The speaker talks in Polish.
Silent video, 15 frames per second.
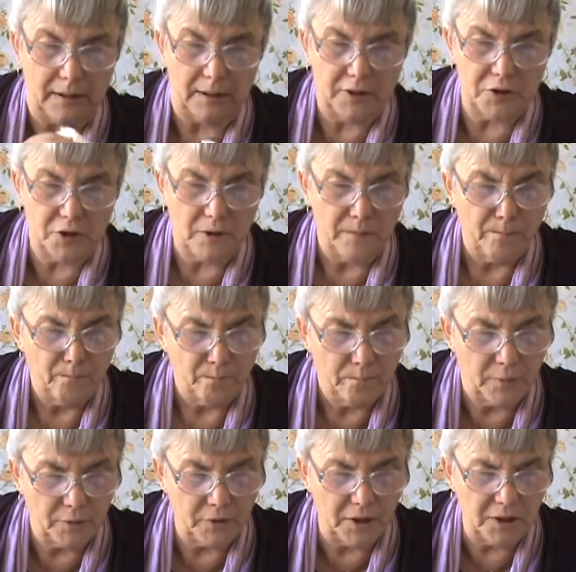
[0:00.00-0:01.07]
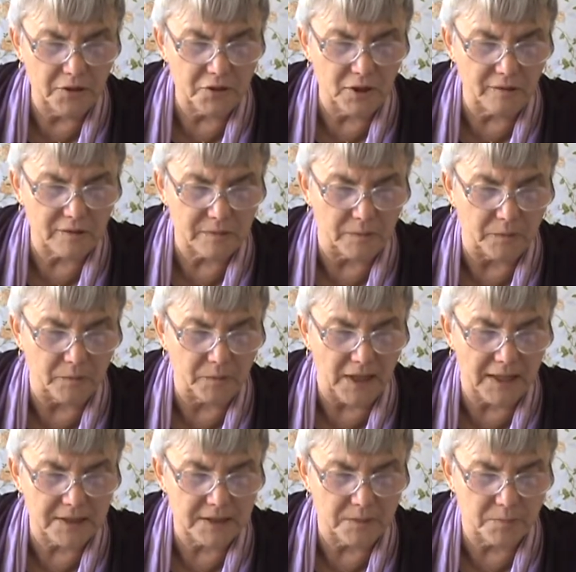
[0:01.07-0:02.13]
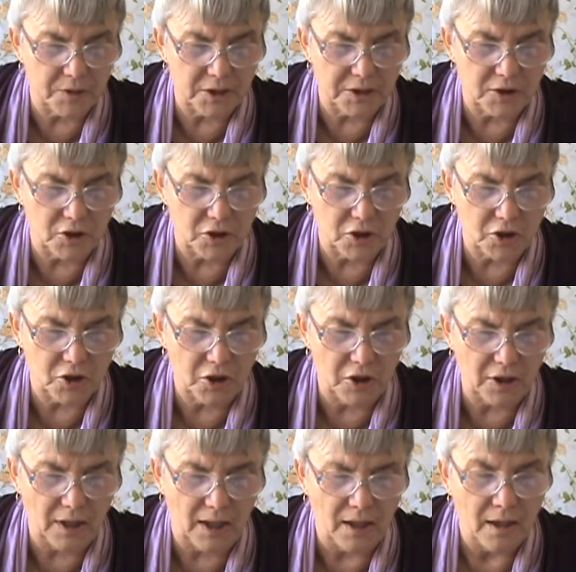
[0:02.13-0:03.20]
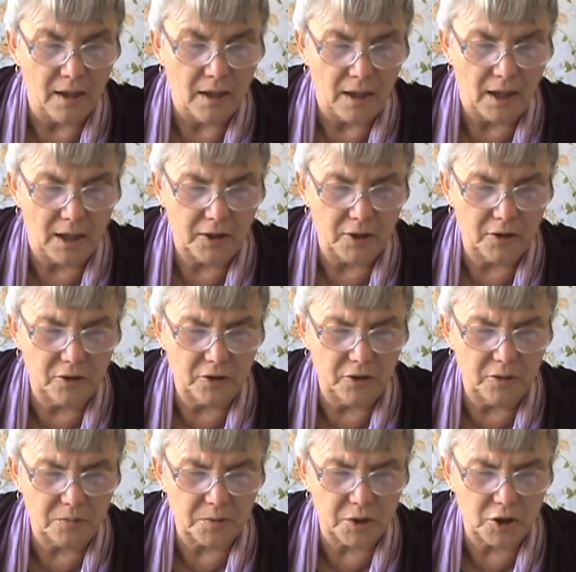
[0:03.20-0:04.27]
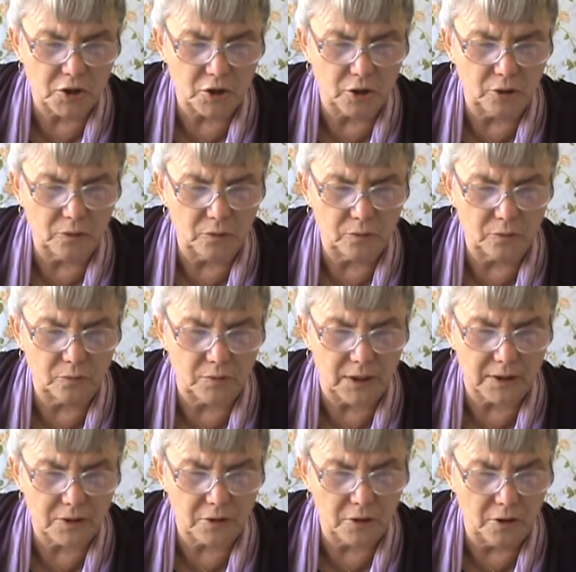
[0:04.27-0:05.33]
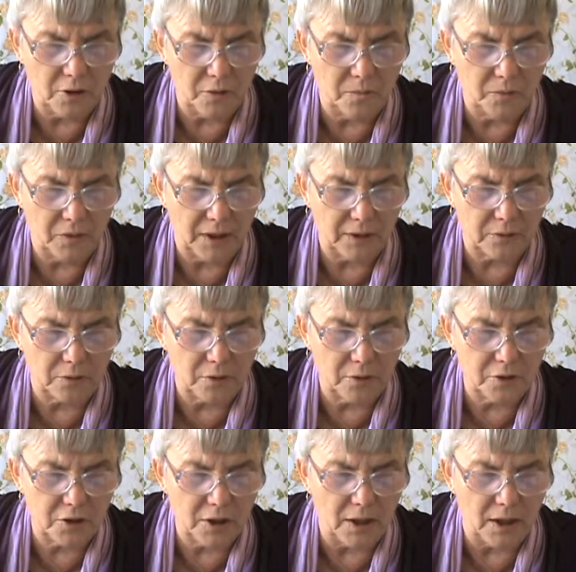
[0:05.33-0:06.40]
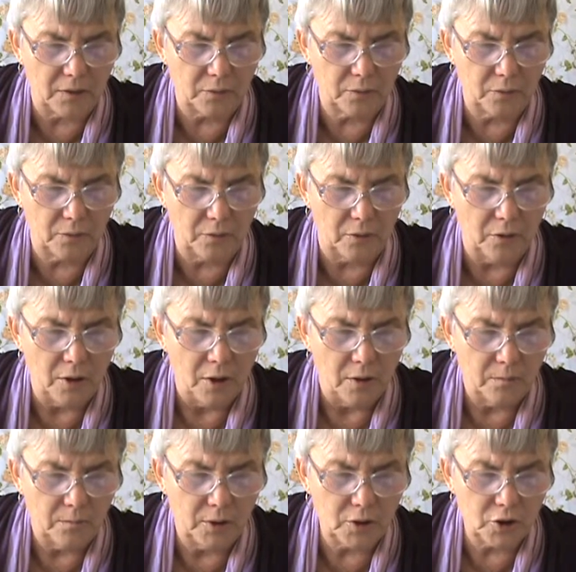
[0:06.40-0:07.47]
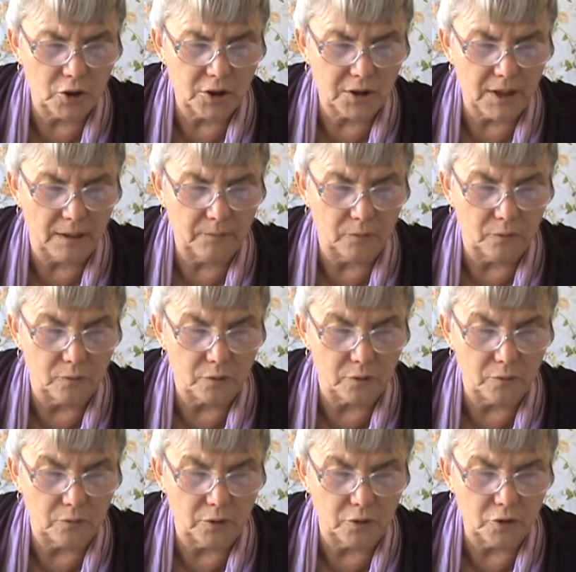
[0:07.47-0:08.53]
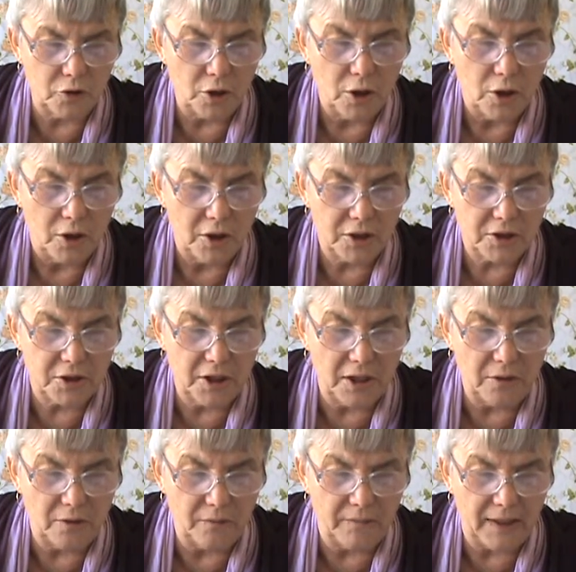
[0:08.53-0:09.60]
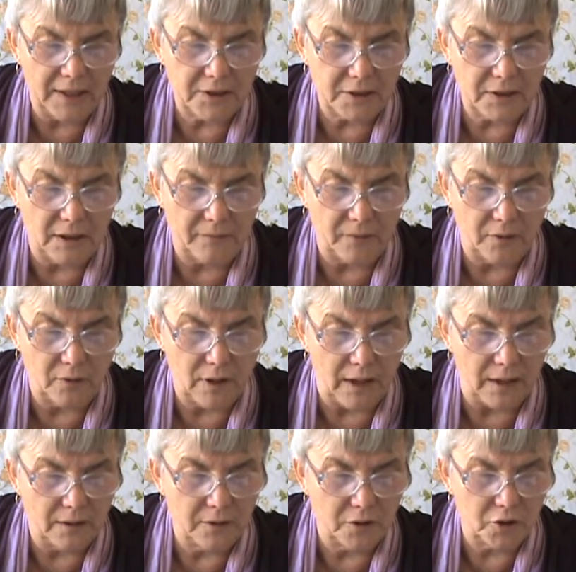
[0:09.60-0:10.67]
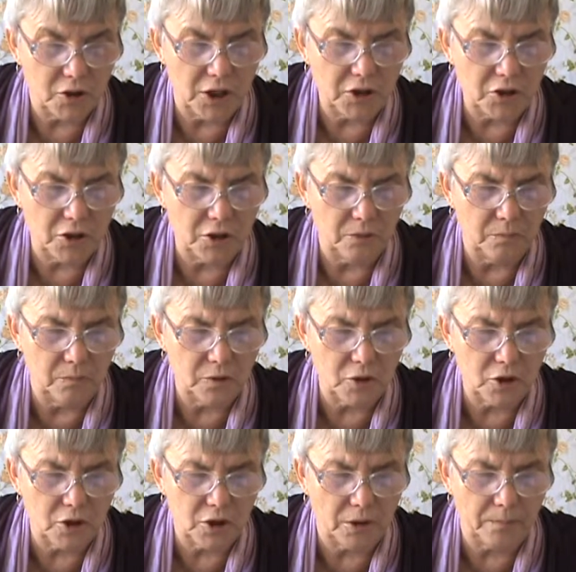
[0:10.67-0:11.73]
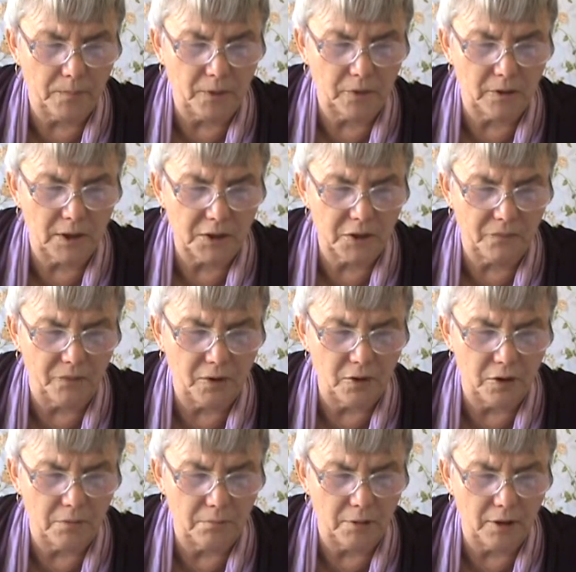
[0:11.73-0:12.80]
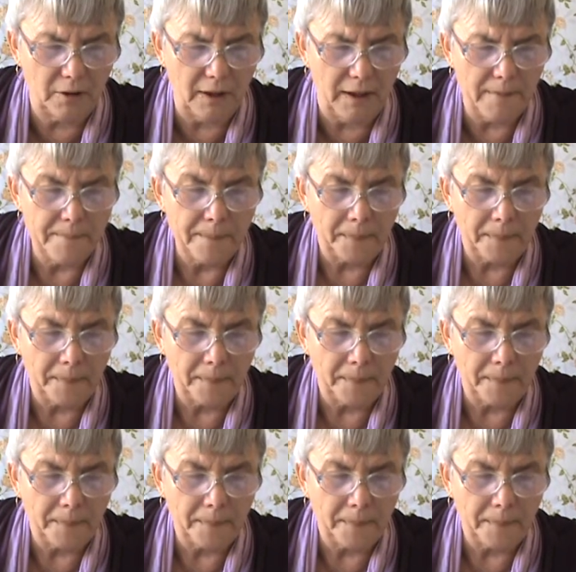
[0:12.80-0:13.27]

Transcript: chęć podjęcia współpracy przez grzesznika, a jedyną przeszkodą, która stoi mu na drodze, a którą może sam usunąć, jest jego własna wola. Grzesznik musi się poddać woli Boga